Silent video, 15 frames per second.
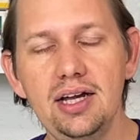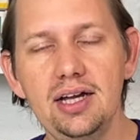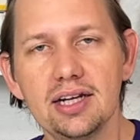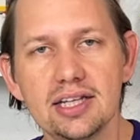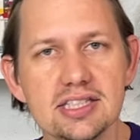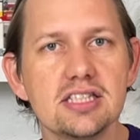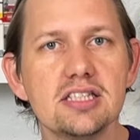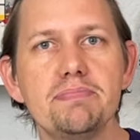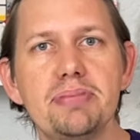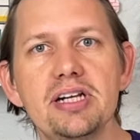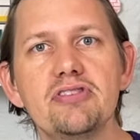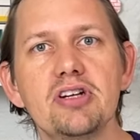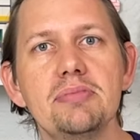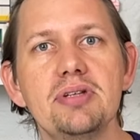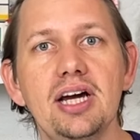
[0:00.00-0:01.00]
Das ist ein Bild
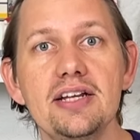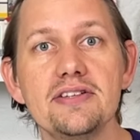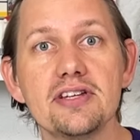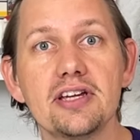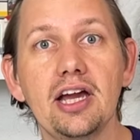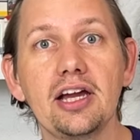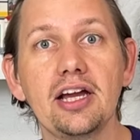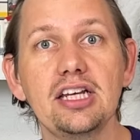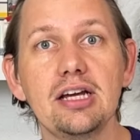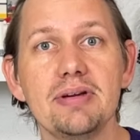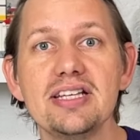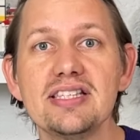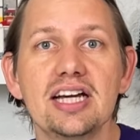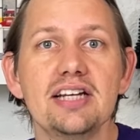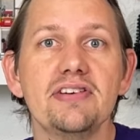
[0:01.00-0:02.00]
von dem Teil, das ich gekriegt habe.
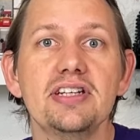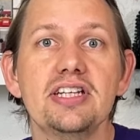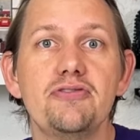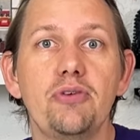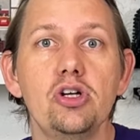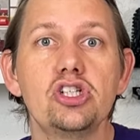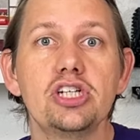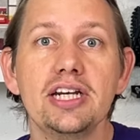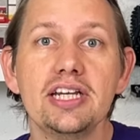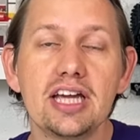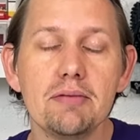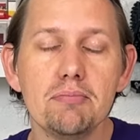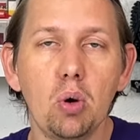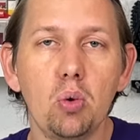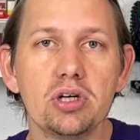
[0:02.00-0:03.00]
Ist einfach nicht vollständig
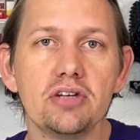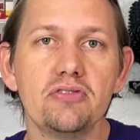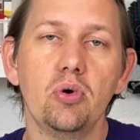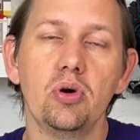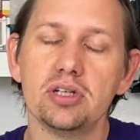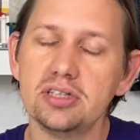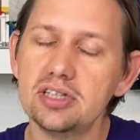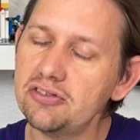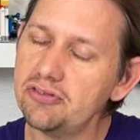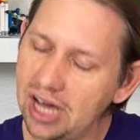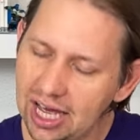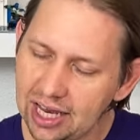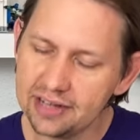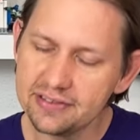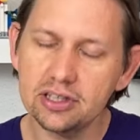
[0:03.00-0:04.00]
gemoldet worden. Nicht
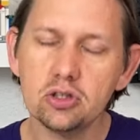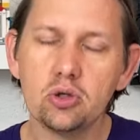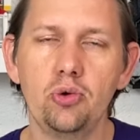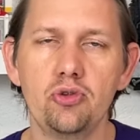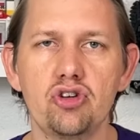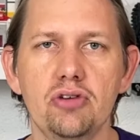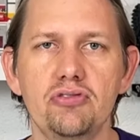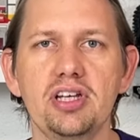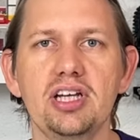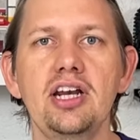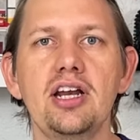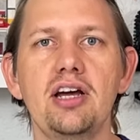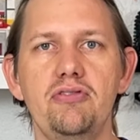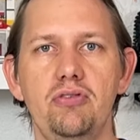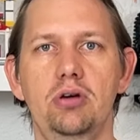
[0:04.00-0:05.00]
alles an Kunststoff drin in
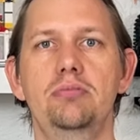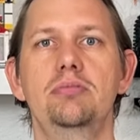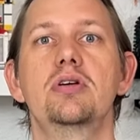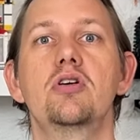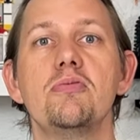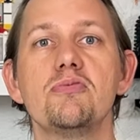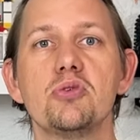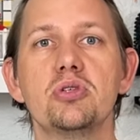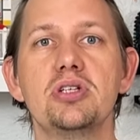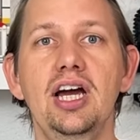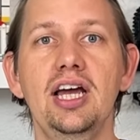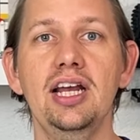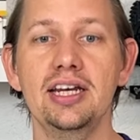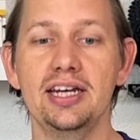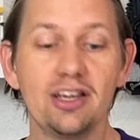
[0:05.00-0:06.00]
der Form. Kommt so ein
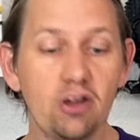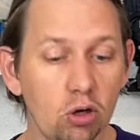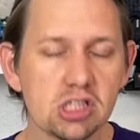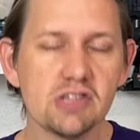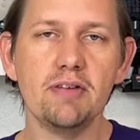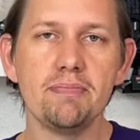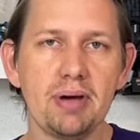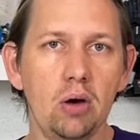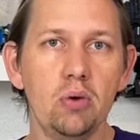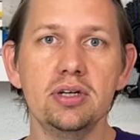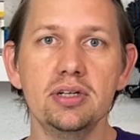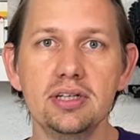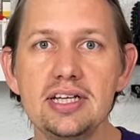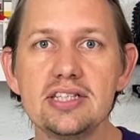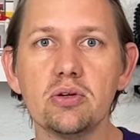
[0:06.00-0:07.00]
Teil an. Ich konnte es
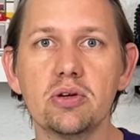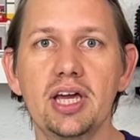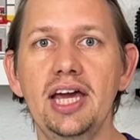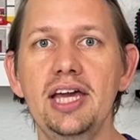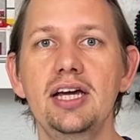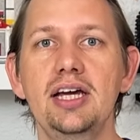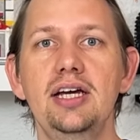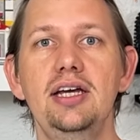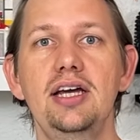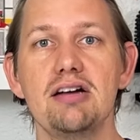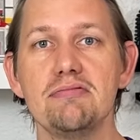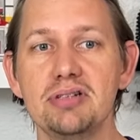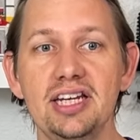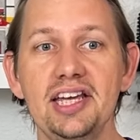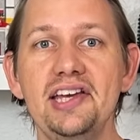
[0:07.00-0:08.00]
verbauen, ist okay.
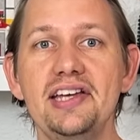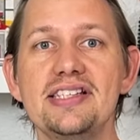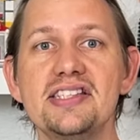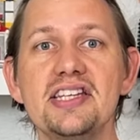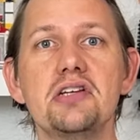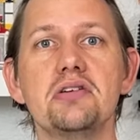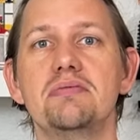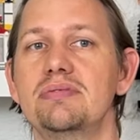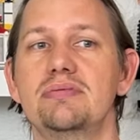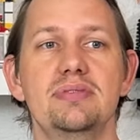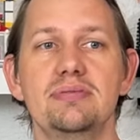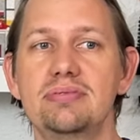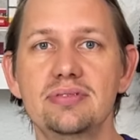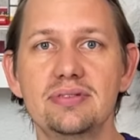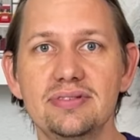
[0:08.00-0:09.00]
Aber nee, ist nicht,
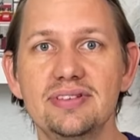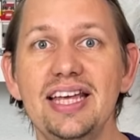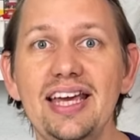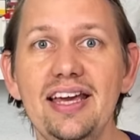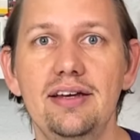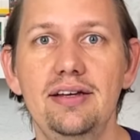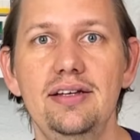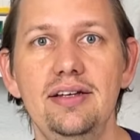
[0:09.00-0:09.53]
Nee.